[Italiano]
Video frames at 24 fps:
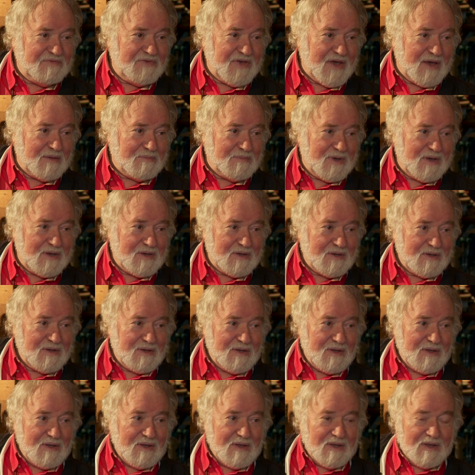Fiemme
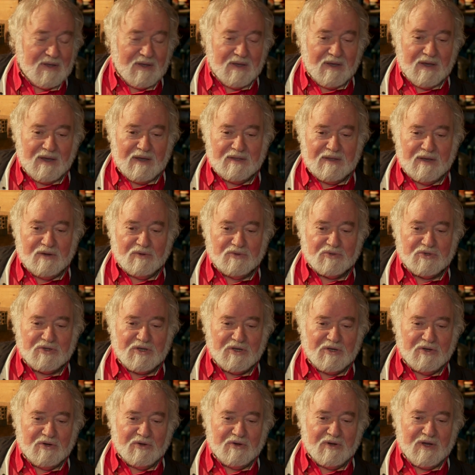ed è un
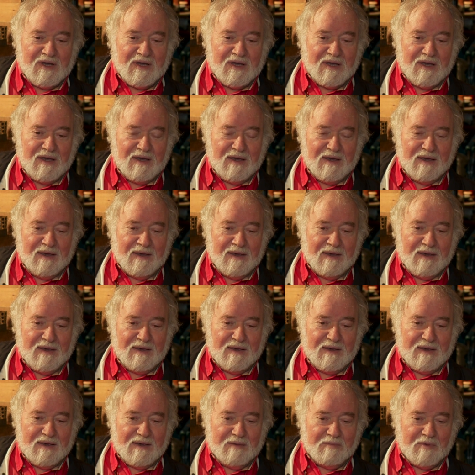signore
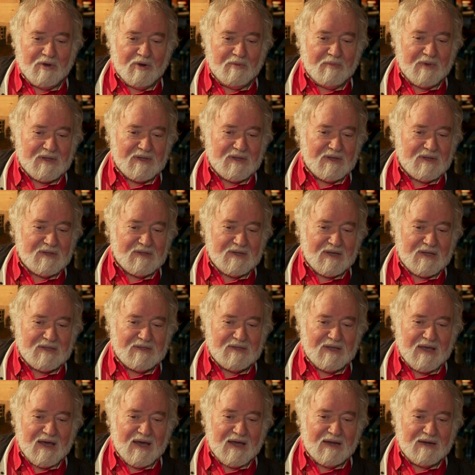che me lo manda da
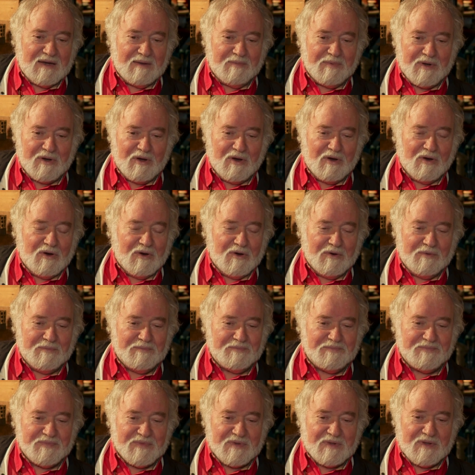tanti anni, però
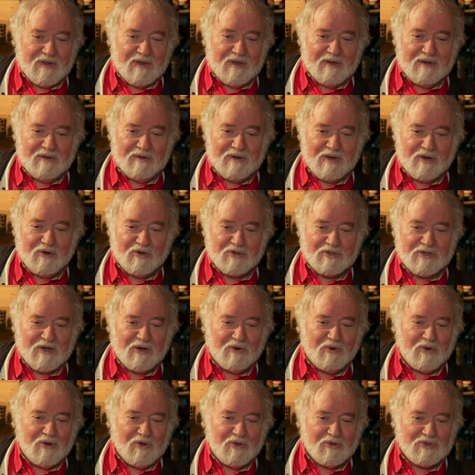una cosa
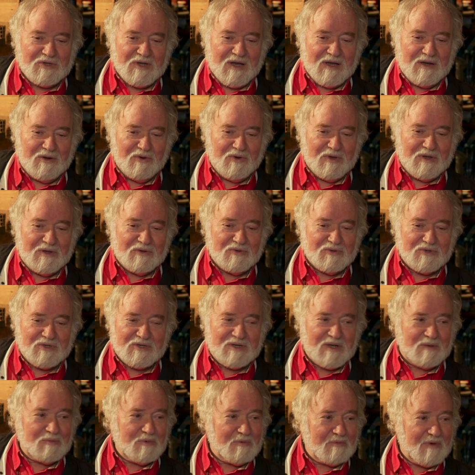curiosa è che noi non ci
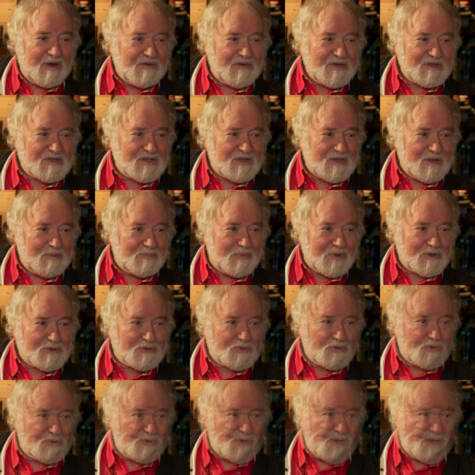siamo mai visti di
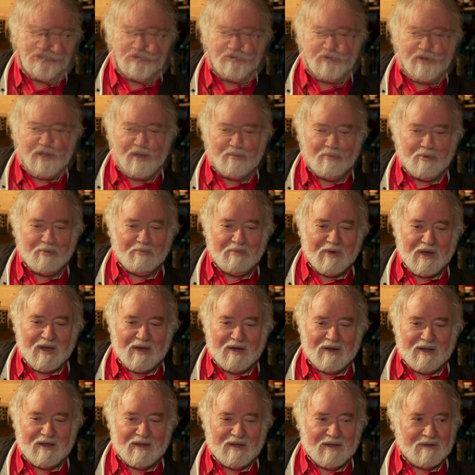persona, ci vogliamo
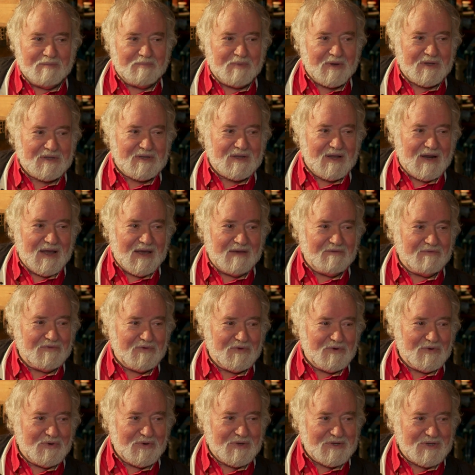bene per
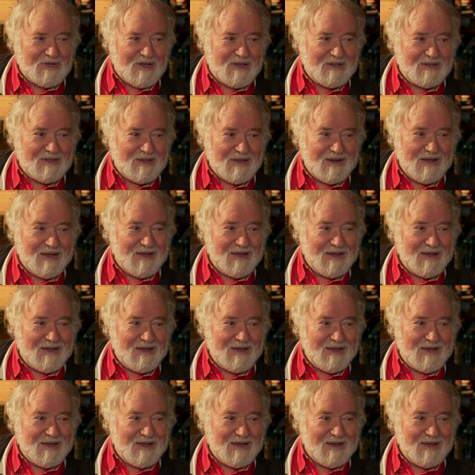telefono, eccetera.